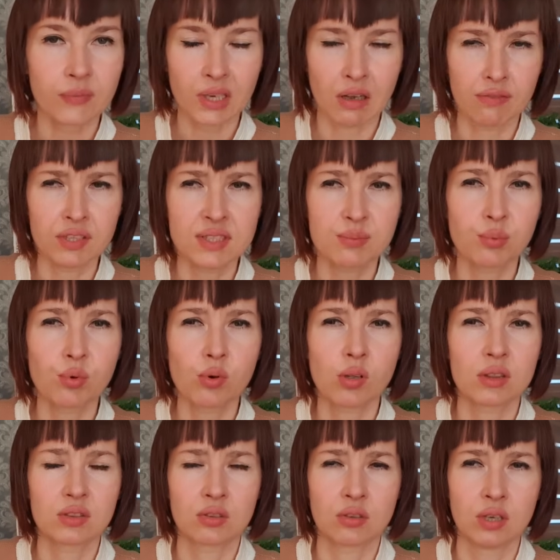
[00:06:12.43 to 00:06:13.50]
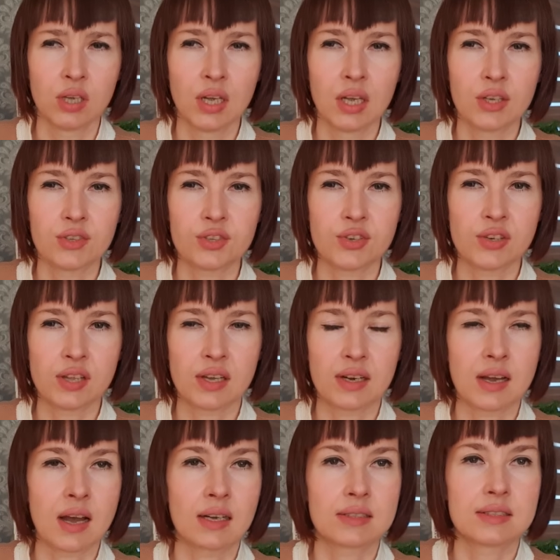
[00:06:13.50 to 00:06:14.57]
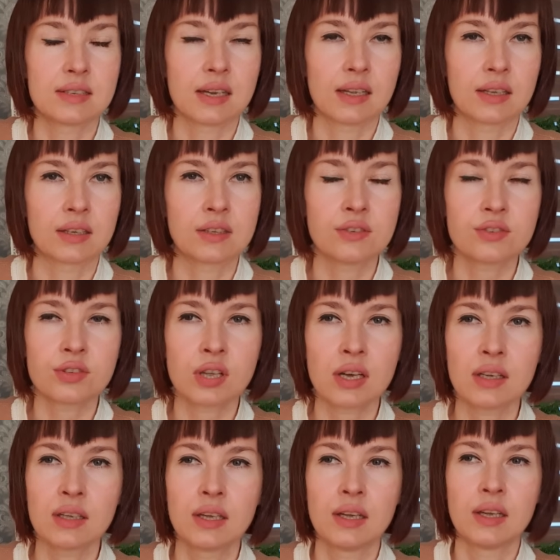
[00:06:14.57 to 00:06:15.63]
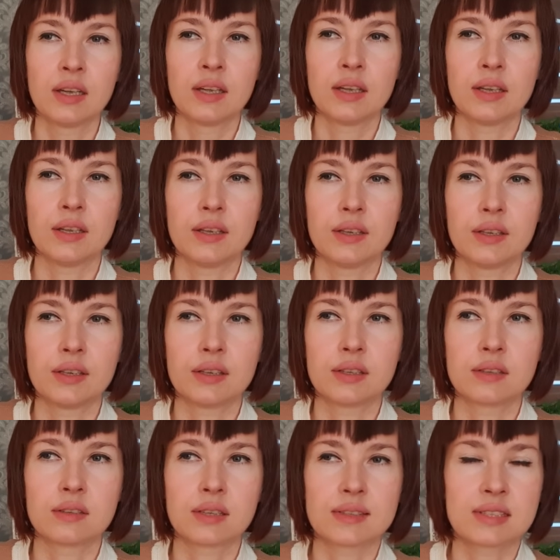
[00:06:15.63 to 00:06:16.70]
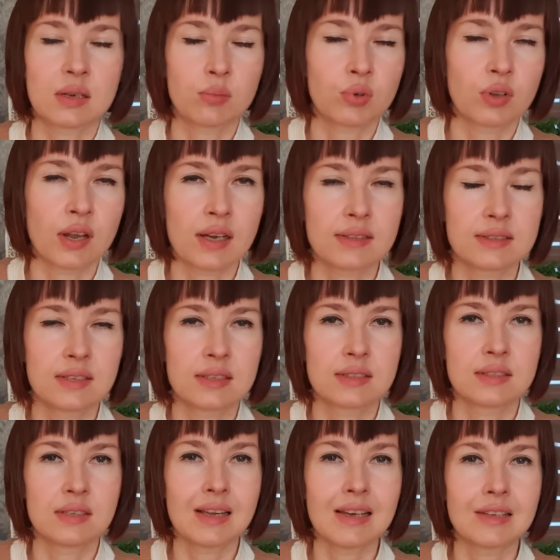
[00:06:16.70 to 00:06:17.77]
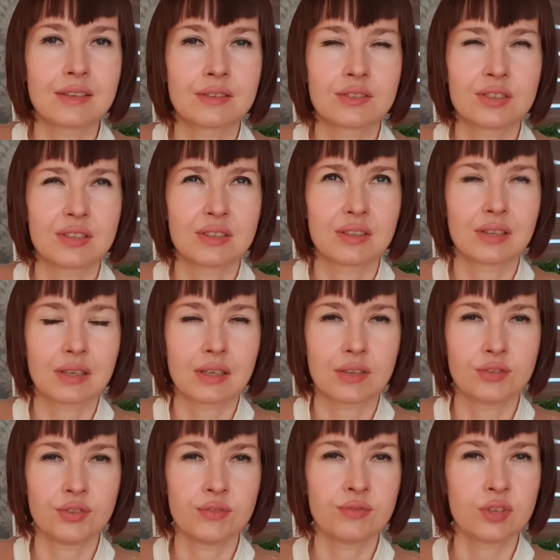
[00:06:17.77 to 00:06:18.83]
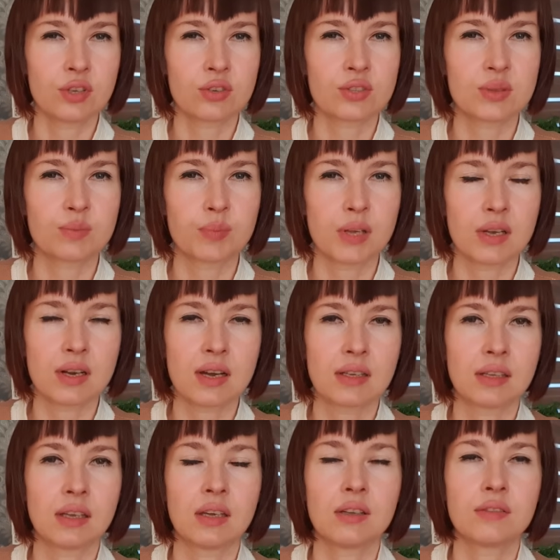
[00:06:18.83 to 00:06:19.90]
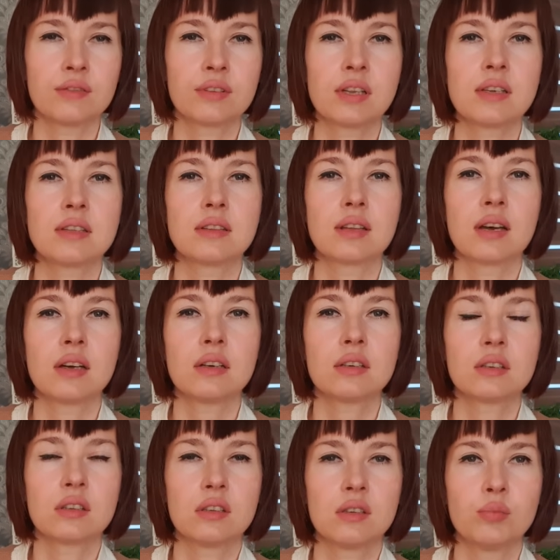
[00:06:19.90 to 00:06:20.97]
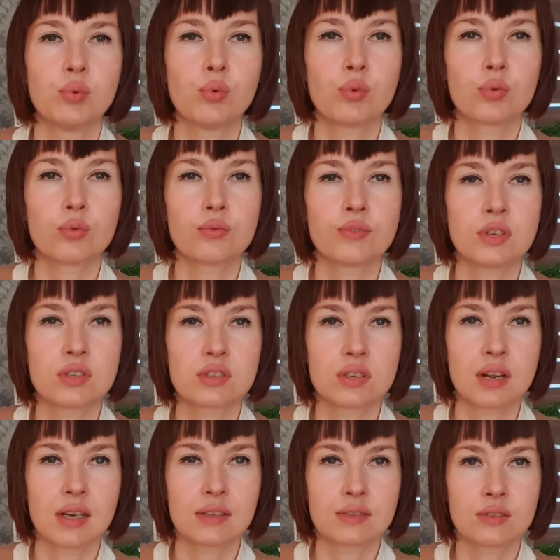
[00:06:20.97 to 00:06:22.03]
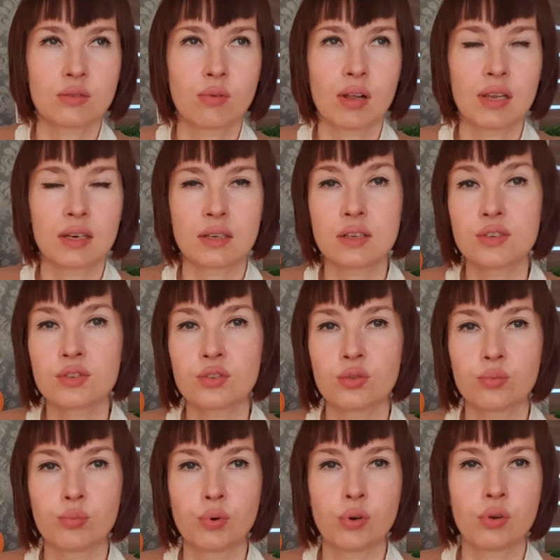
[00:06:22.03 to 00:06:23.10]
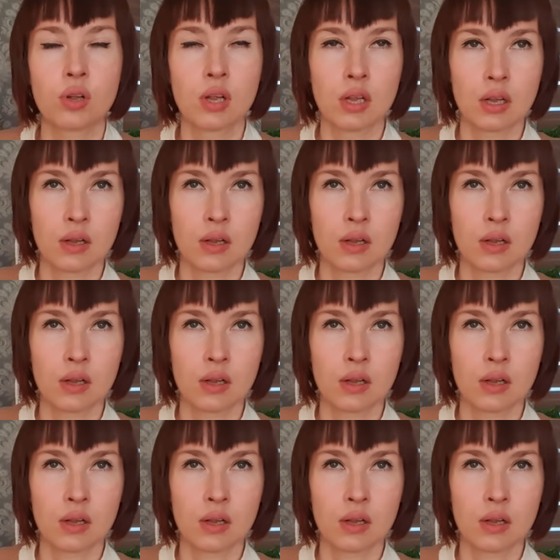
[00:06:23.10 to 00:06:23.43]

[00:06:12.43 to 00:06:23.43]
A więc była to silna reakcja alergiczna. E, tak samo reakcja z jelit, czyli te takie dziwne rozpieranie w jelitach, e, było również reakcją alergiczną, bo